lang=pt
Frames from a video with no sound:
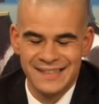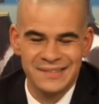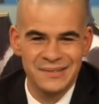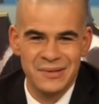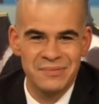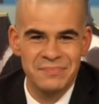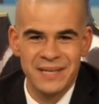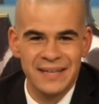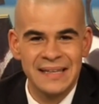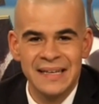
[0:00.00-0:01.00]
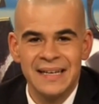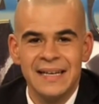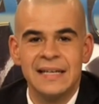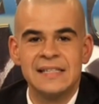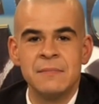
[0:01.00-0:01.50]
não, não, uma piada.
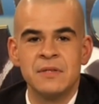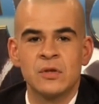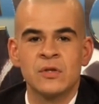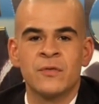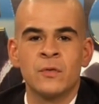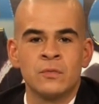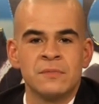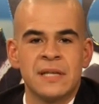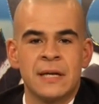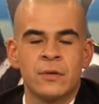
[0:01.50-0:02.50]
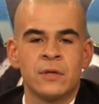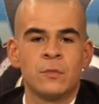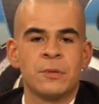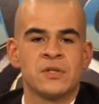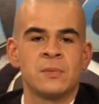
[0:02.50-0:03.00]
As emissões vão começar durante
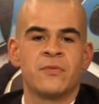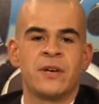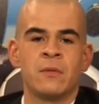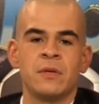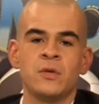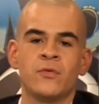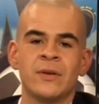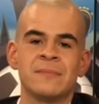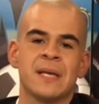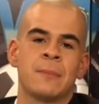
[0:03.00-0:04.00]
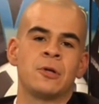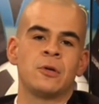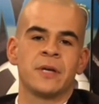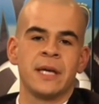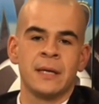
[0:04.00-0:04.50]
o próximo verão e o Vamos à Bola
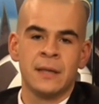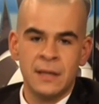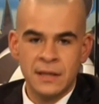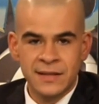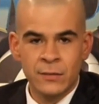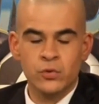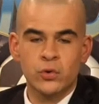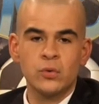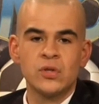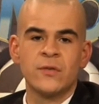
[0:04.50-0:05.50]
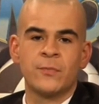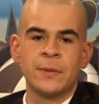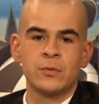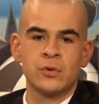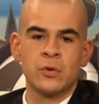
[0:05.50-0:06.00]
o OK tem um exclusivo
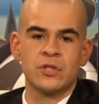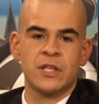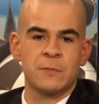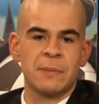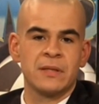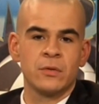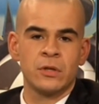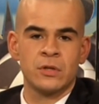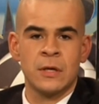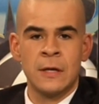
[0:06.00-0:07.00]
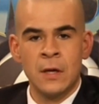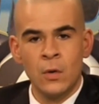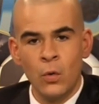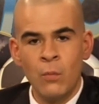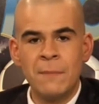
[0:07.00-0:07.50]
para os senhores telespectadores,
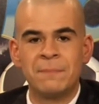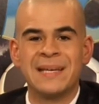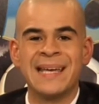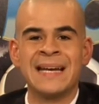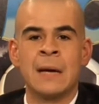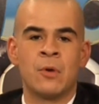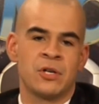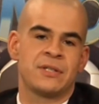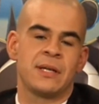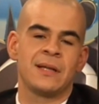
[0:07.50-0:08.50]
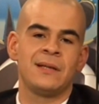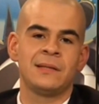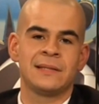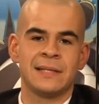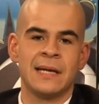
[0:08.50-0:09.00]
uma pequena amostra
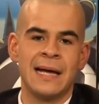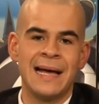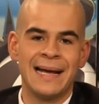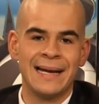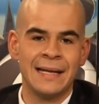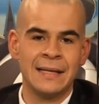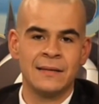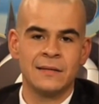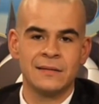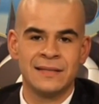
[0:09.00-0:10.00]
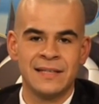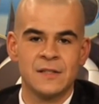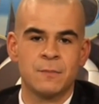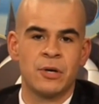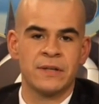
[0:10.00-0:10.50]
daquilo que será a grelha da
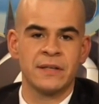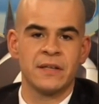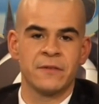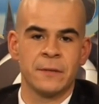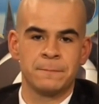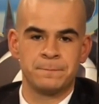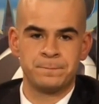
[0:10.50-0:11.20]
Sporting TV.